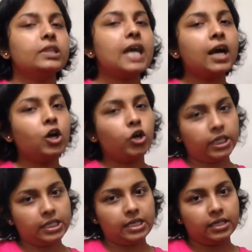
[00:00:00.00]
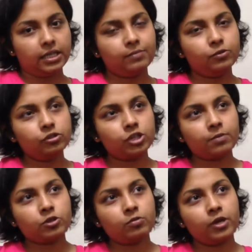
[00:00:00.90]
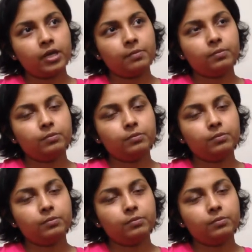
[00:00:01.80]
না করে না এবং সবসময়